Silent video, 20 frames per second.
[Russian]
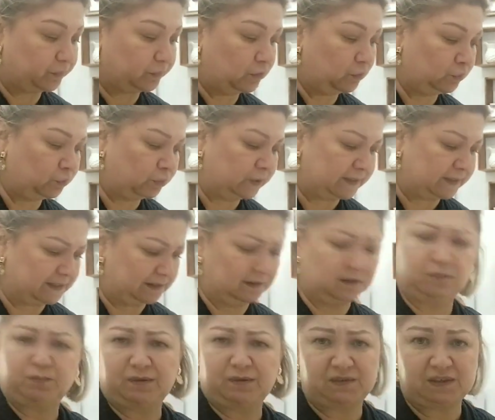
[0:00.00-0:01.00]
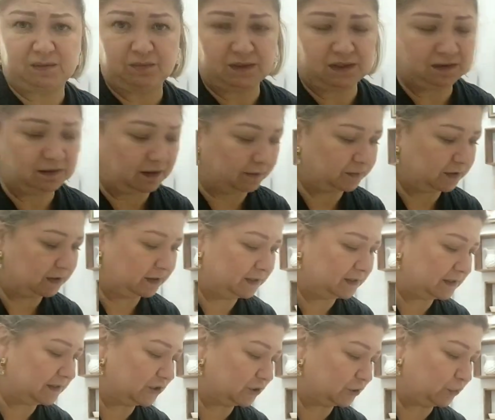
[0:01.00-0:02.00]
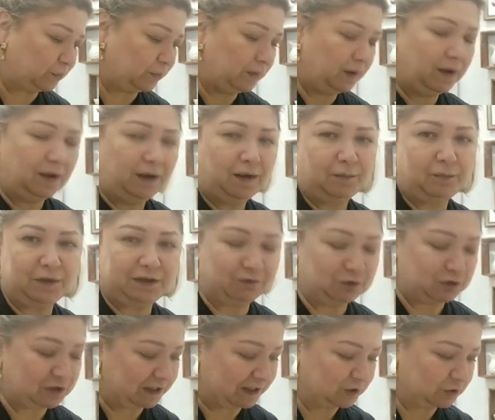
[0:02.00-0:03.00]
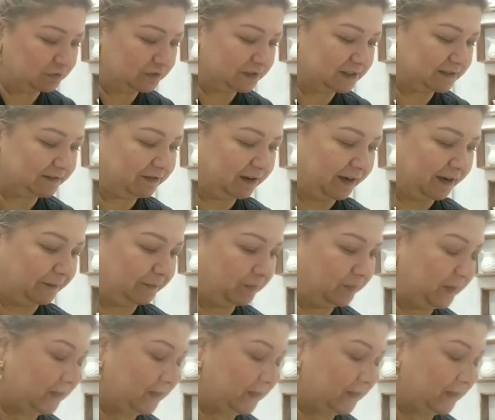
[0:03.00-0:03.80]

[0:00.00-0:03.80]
он у нас это по всем делам, да, если что, мы его сразу вызываем.